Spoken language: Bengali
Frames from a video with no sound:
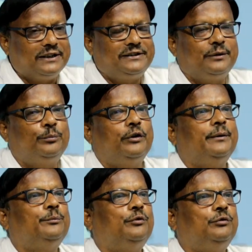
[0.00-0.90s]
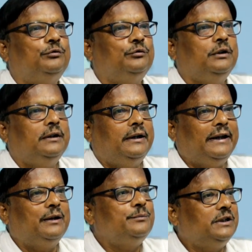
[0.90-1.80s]
কাঁচের বয়েম বলুন
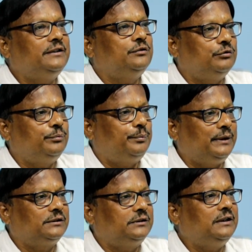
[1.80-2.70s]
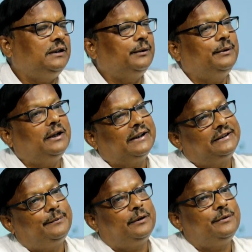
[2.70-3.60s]
এরম জাতীয় পাত্রে আপনি
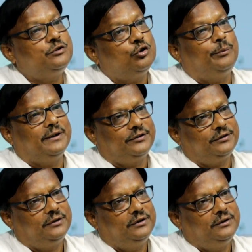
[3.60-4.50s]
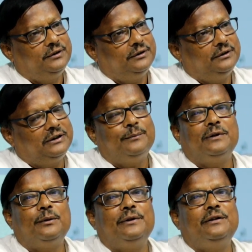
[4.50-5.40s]
রাখতে পারবেন ছ মাস তার
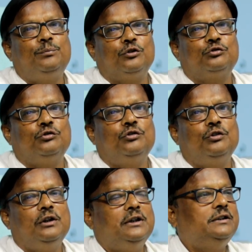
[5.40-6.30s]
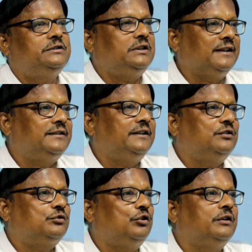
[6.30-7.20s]
মানে আপনি ফসল
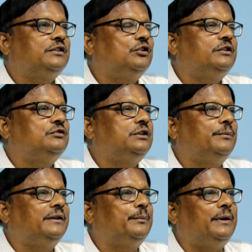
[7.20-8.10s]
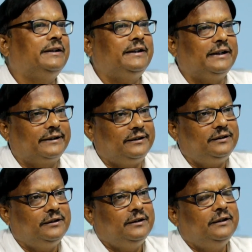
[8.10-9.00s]
চাষের সঙ্গে সঙ্গে যদি আপনি এটা বানিয়ে রাখেন
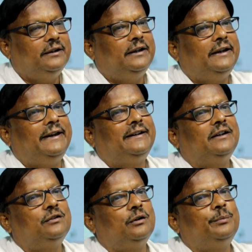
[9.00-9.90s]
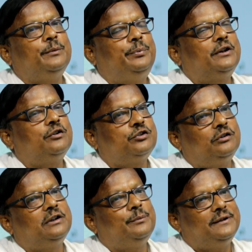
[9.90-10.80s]
এটা আপনি
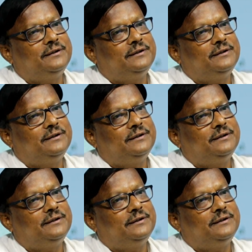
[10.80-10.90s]
প্রিকশনারি